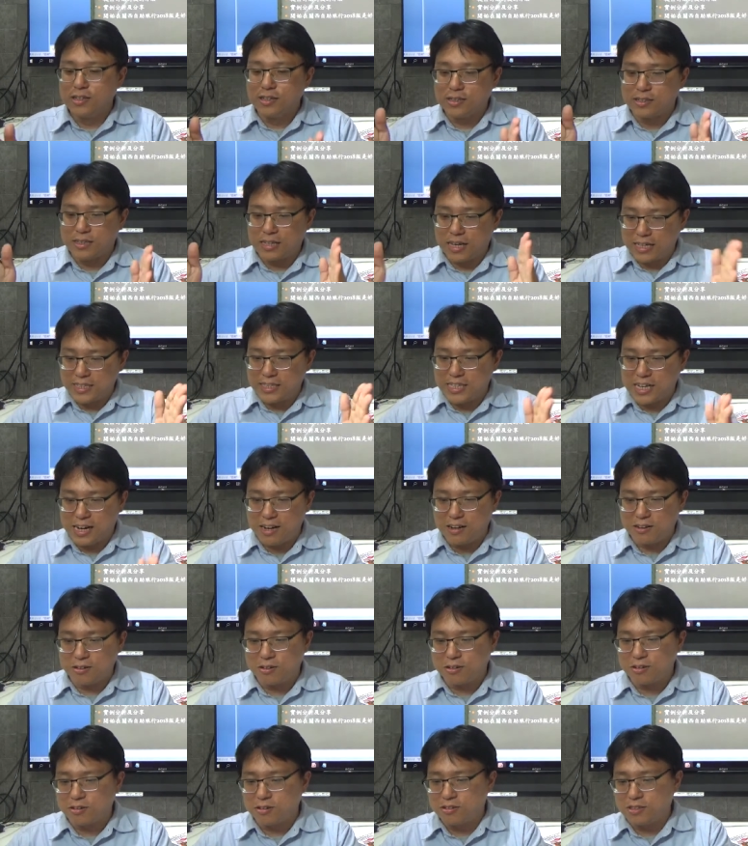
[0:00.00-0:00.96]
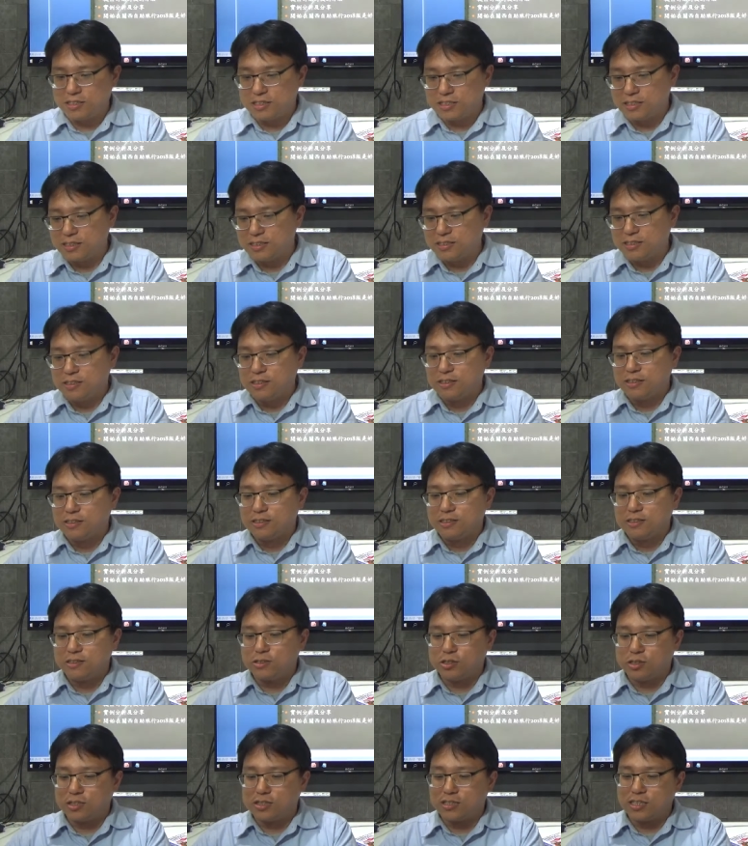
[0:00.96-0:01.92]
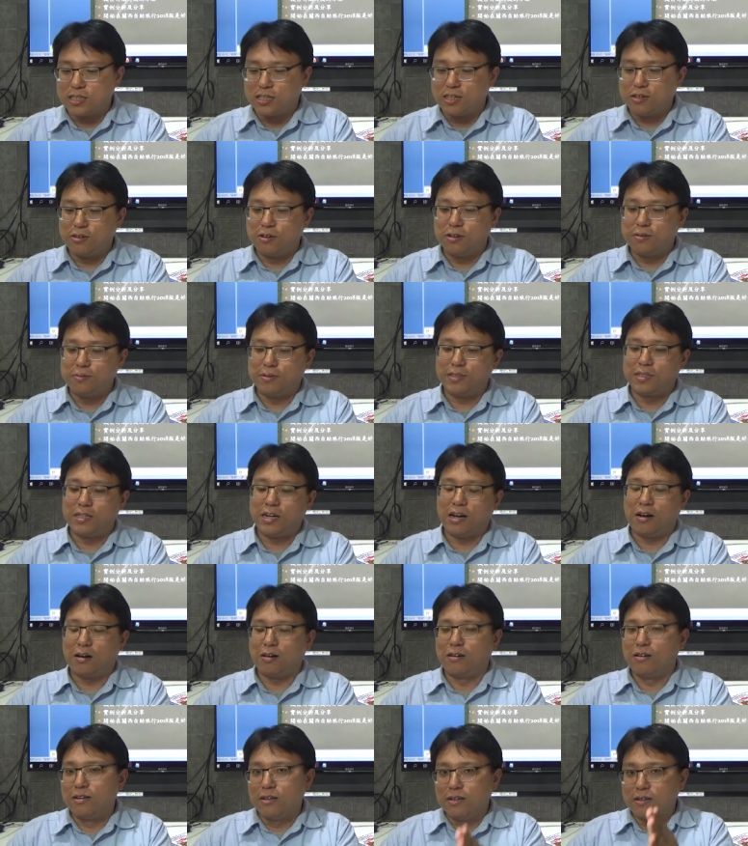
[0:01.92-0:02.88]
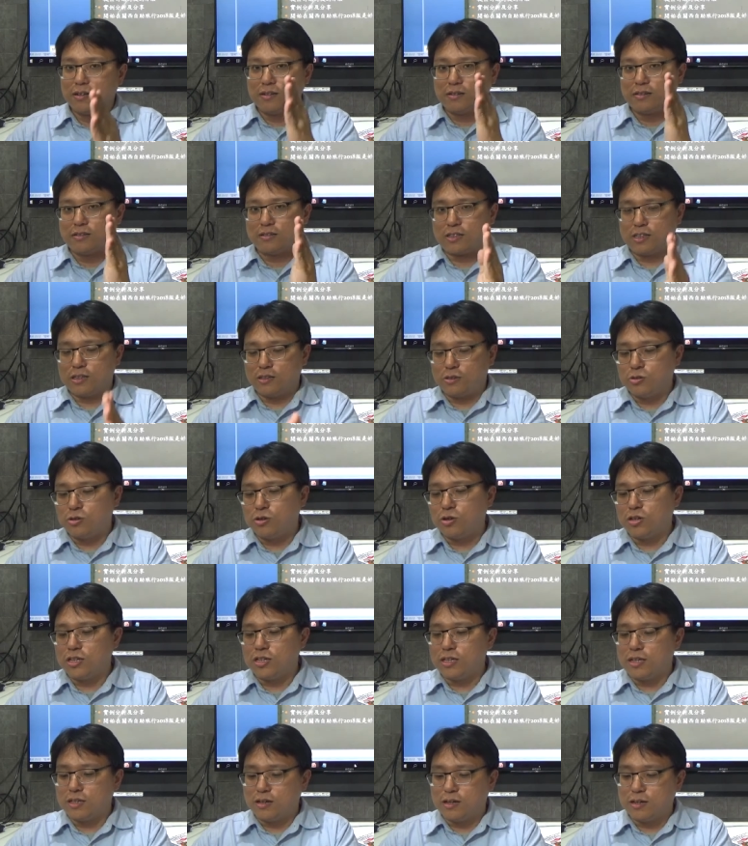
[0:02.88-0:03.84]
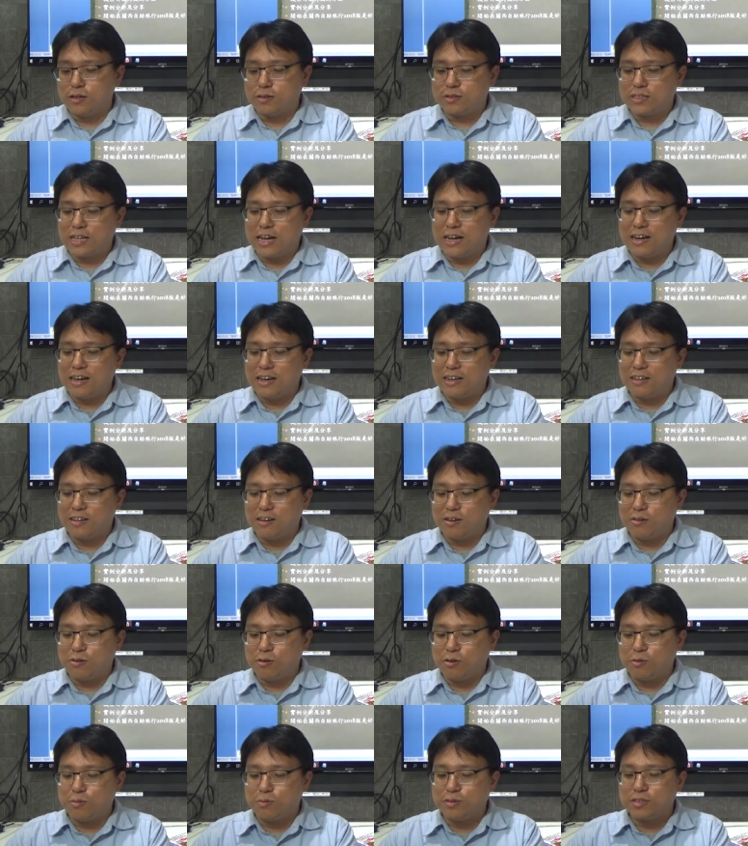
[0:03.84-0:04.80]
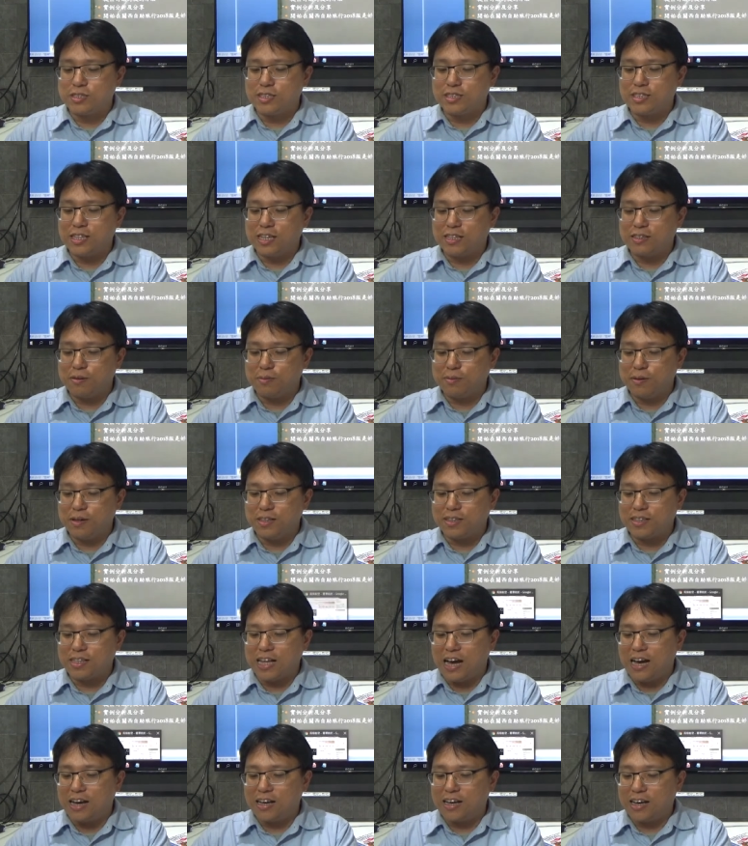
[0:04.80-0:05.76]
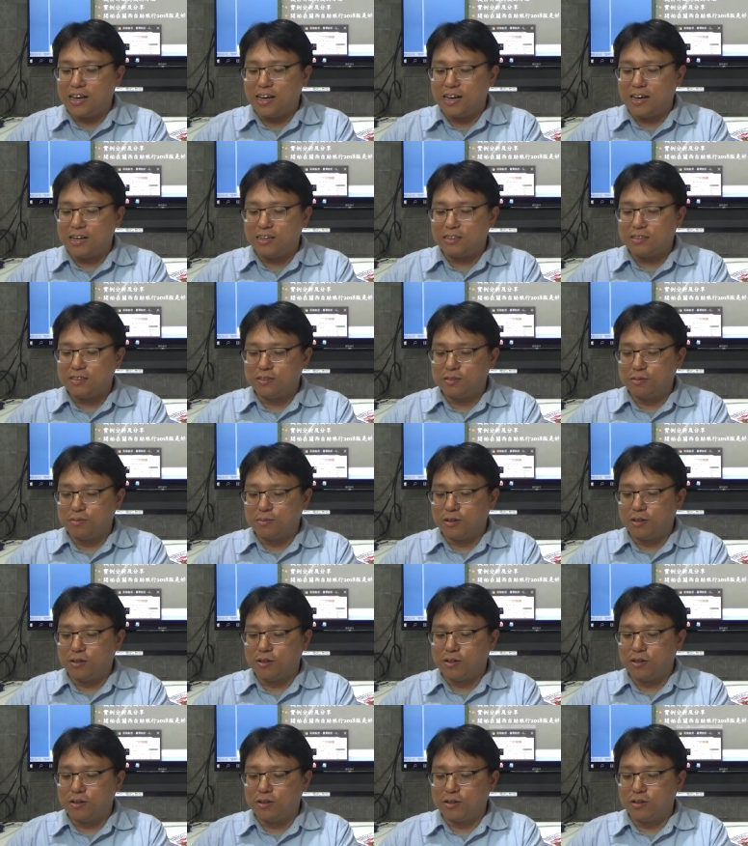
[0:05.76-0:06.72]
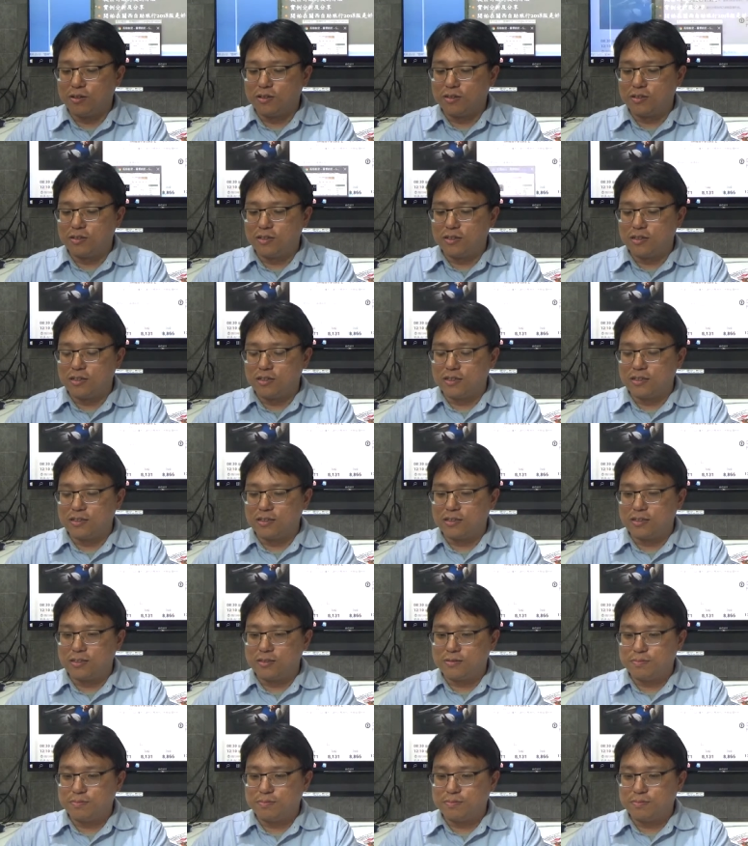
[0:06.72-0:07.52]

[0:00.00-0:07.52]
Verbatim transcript: 哪一家航空公司选择会比较好？如果呃，当然了，我不是在这边打压什么呃，